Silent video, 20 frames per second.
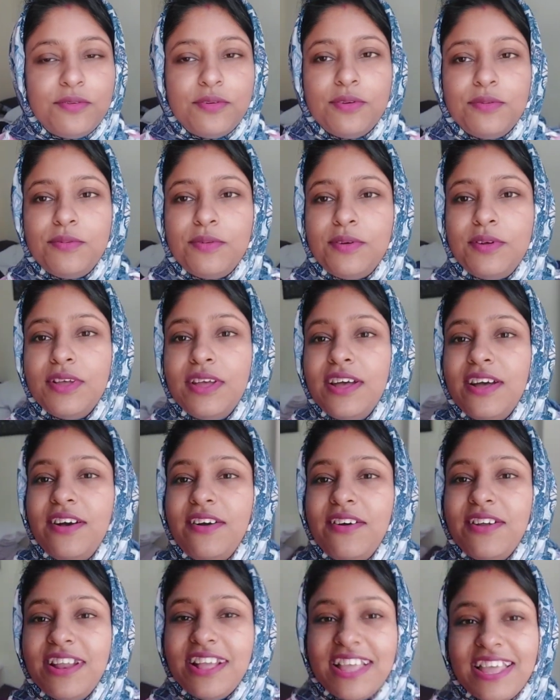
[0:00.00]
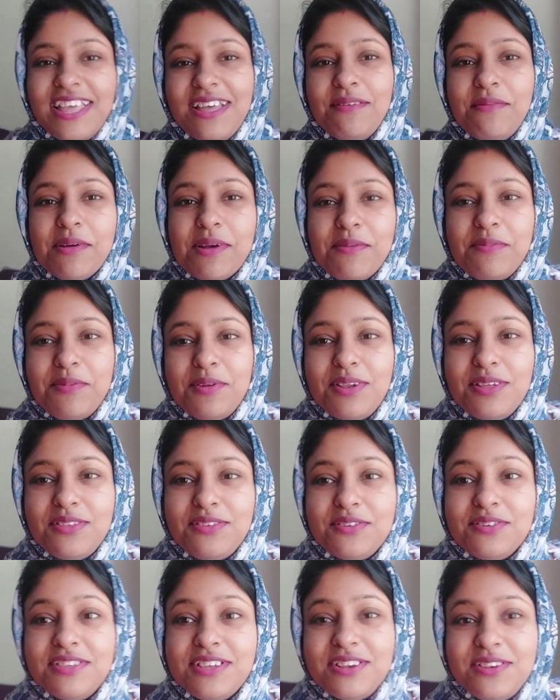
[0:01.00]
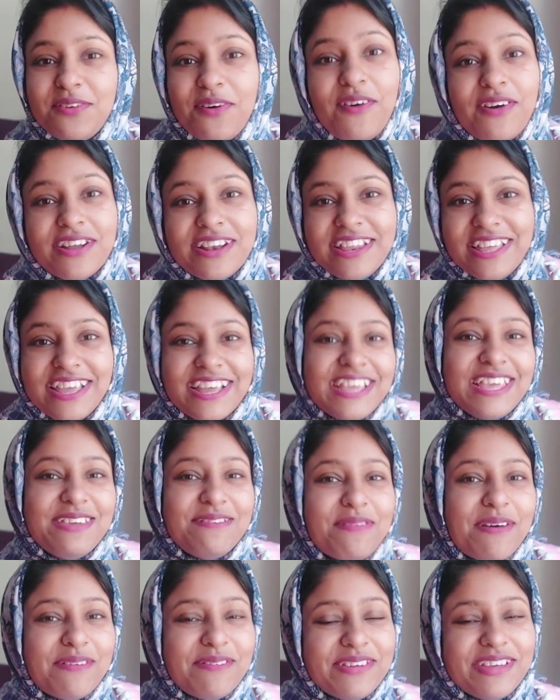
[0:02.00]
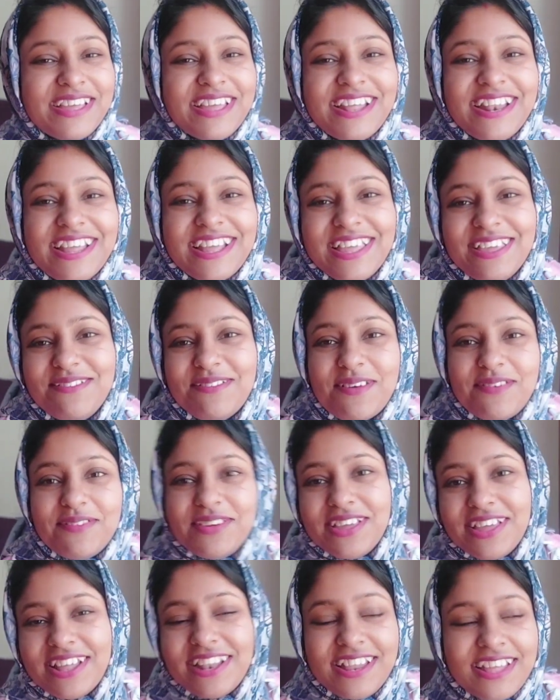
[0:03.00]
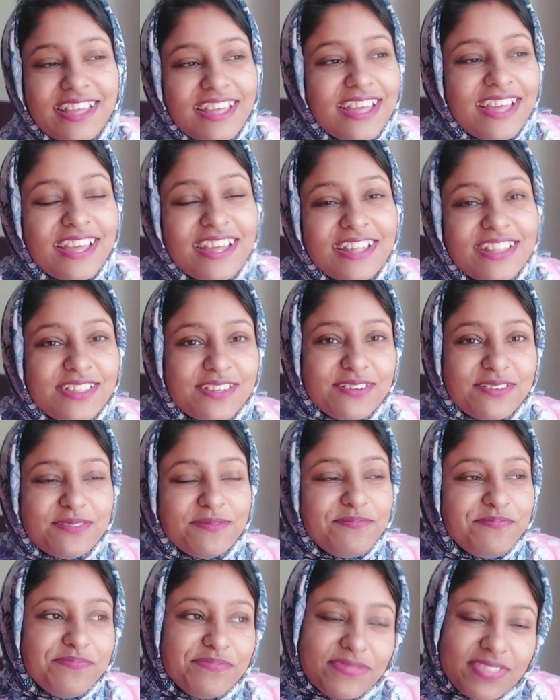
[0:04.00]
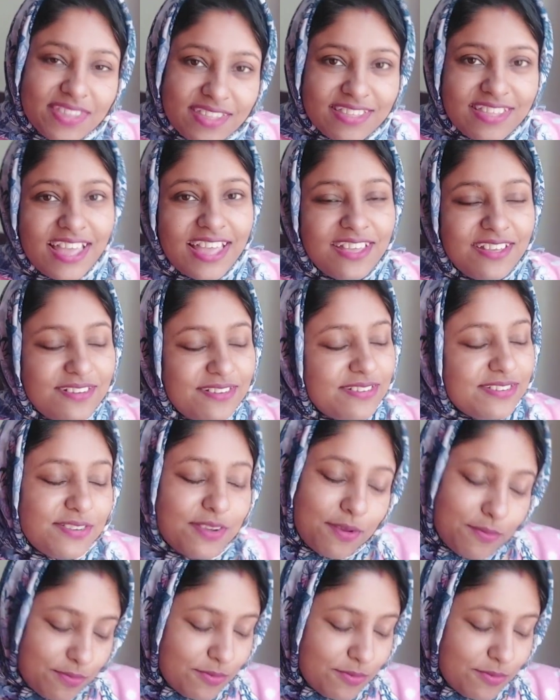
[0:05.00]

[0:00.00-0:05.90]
করব অনেকেই আমাকে বলেছে যে ডগ নিয়ে কিভাবে গেলে কিভাবে গেলে তো যাই হোক সব